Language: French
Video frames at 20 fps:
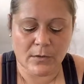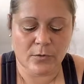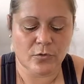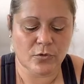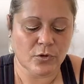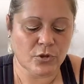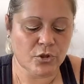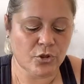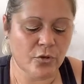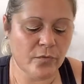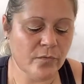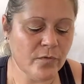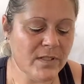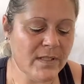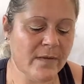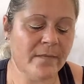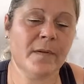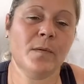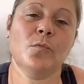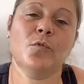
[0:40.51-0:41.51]
Donc je vous
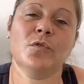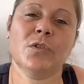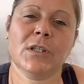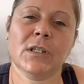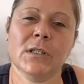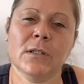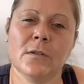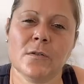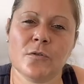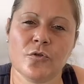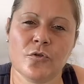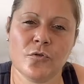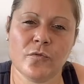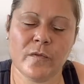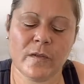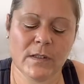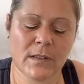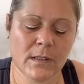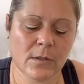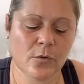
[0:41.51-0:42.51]
avais montré dans une
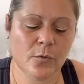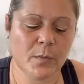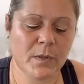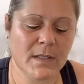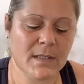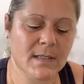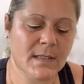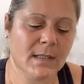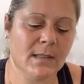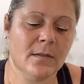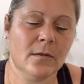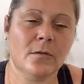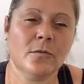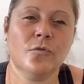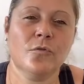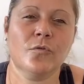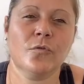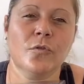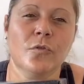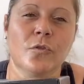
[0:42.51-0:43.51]
vidéo précédente
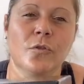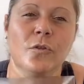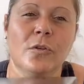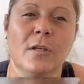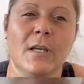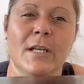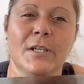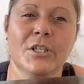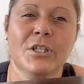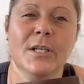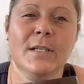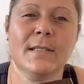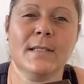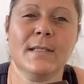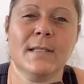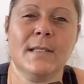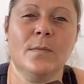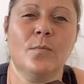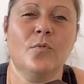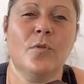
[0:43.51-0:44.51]
l'achat de
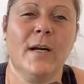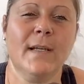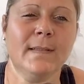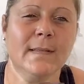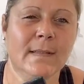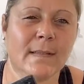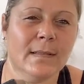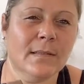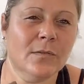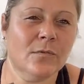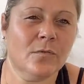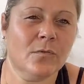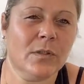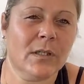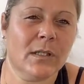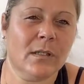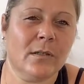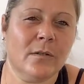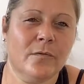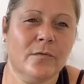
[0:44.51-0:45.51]
ces boîtes. Hein.
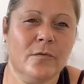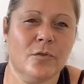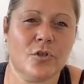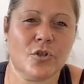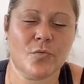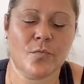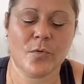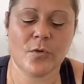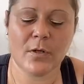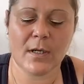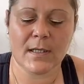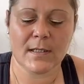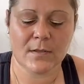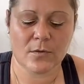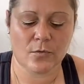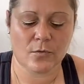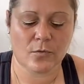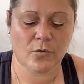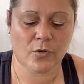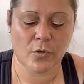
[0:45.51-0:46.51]
donc franchement elles
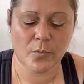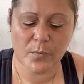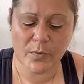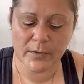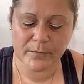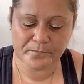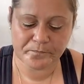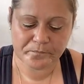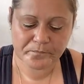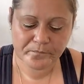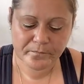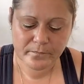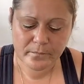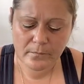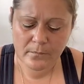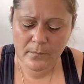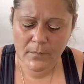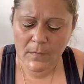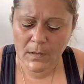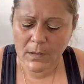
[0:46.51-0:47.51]
sont top.
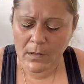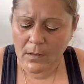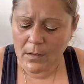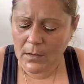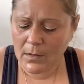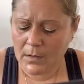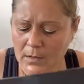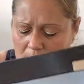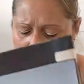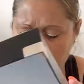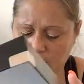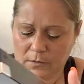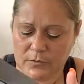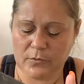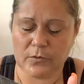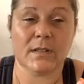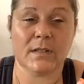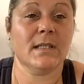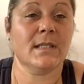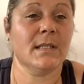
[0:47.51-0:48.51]

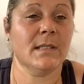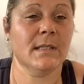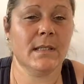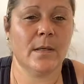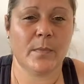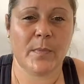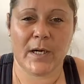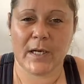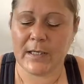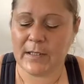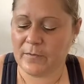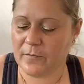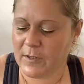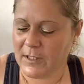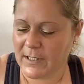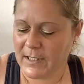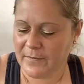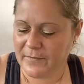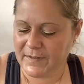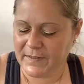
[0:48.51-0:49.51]
donc n'hésitez pas à aller
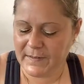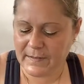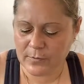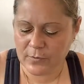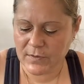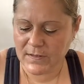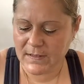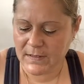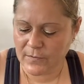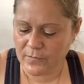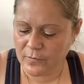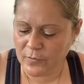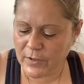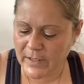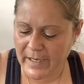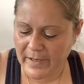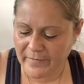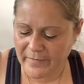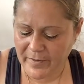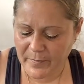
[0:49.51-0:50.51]
voir la vidéo si vous
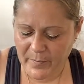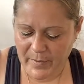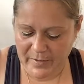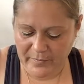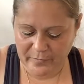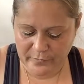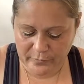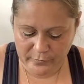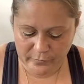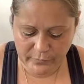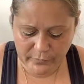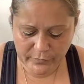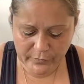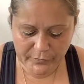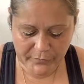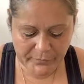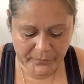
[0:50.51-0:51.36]
ne l'avez pas vue.